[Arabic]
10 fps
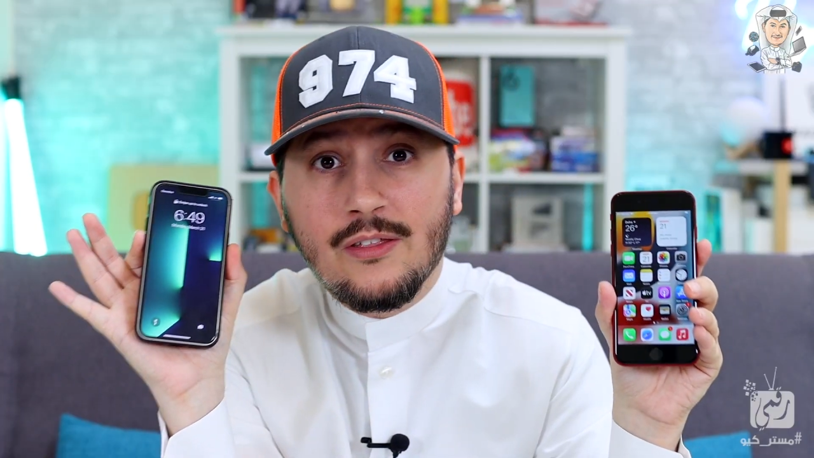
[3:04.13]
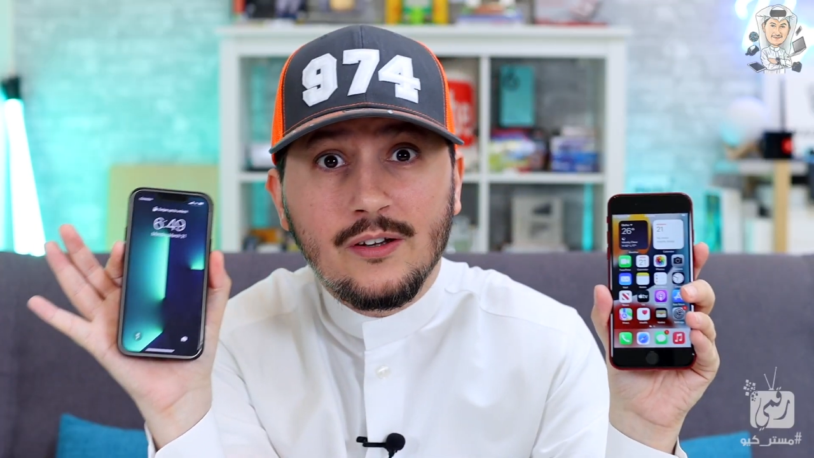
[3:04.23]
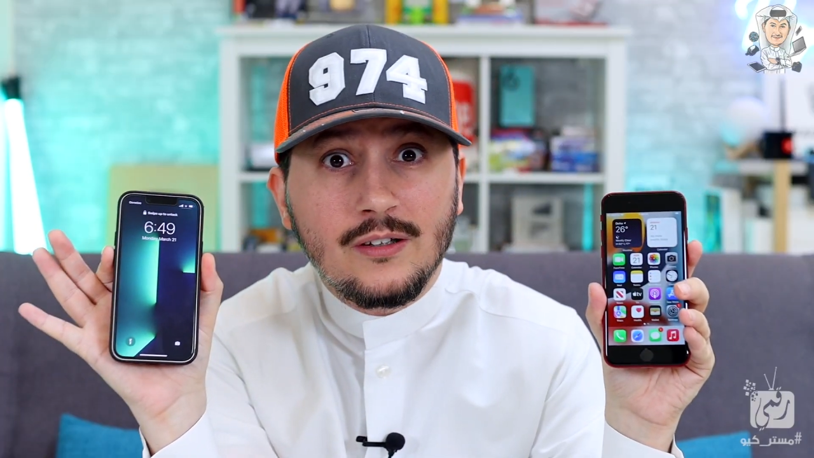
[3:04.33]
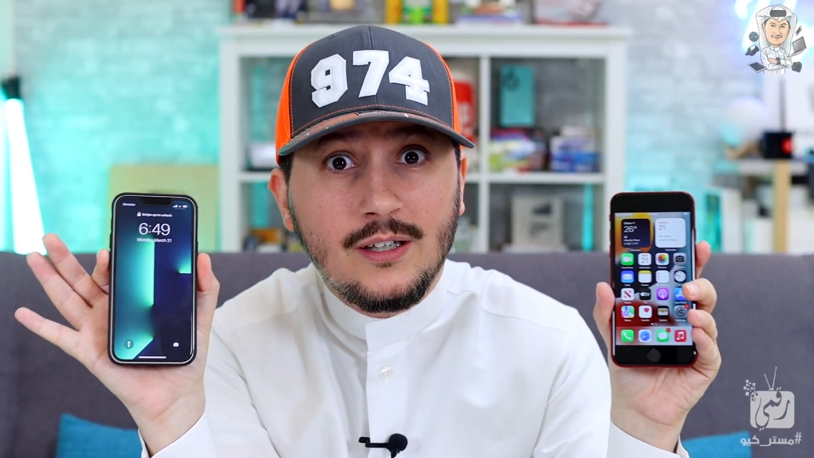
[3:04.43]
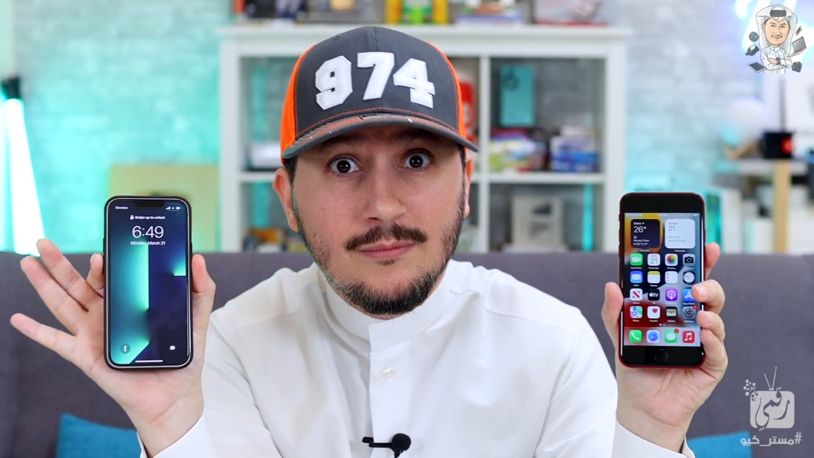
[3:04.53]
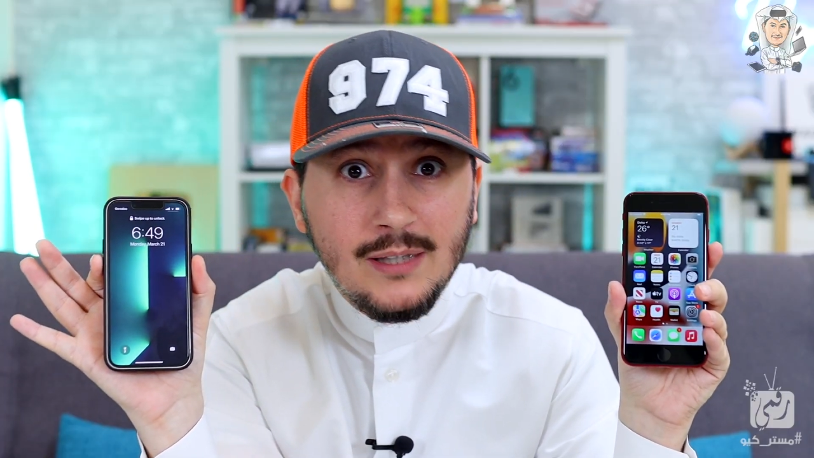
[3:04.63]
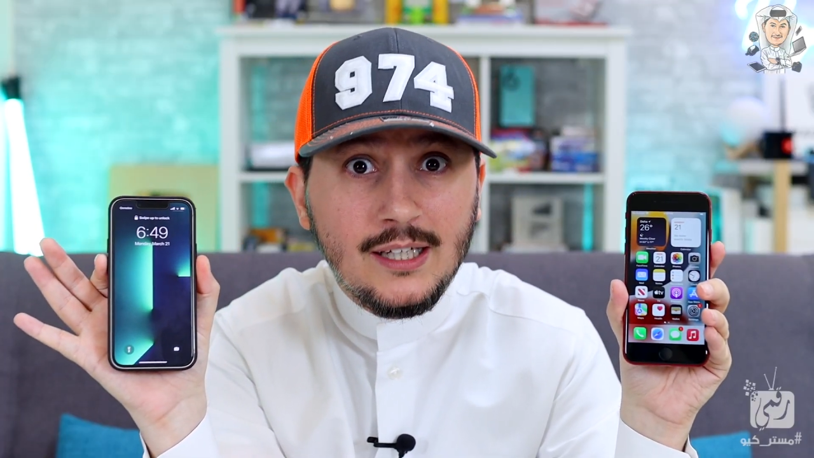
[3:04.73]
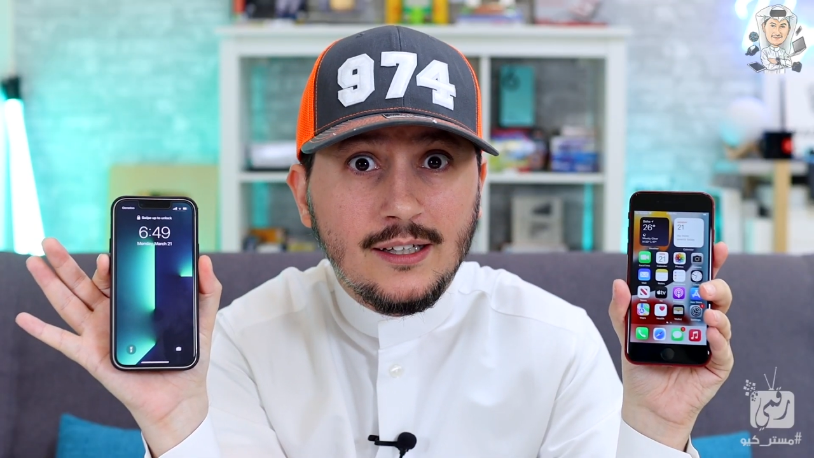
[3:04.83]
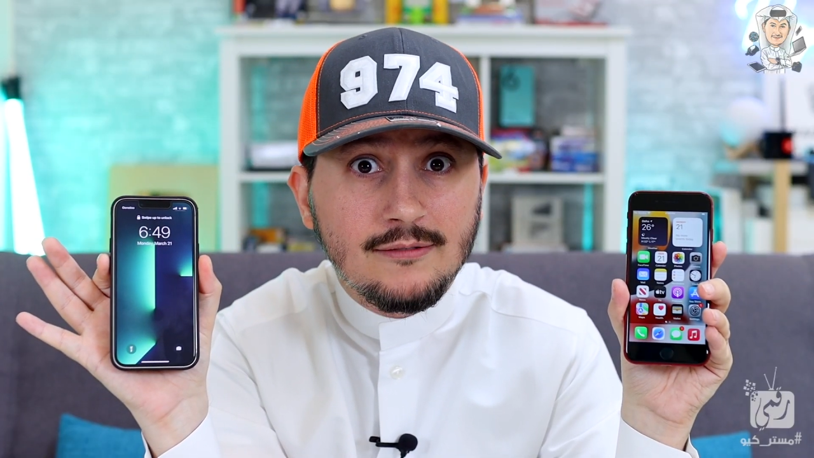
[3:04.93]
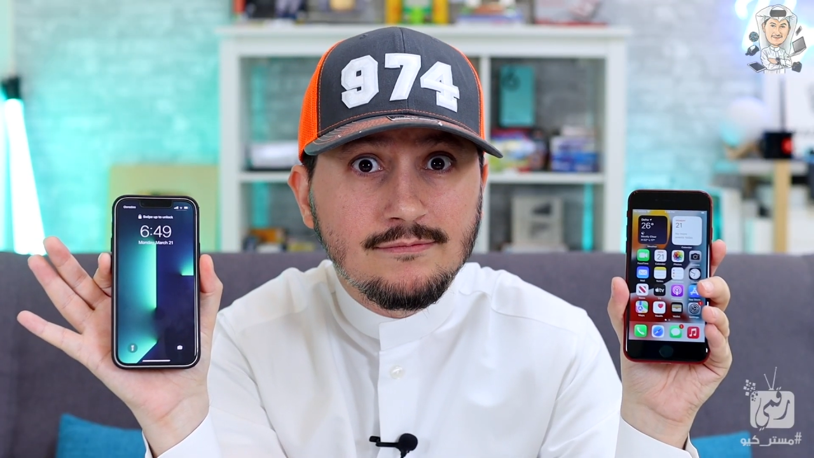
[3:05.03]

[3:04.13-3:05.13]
13 ميني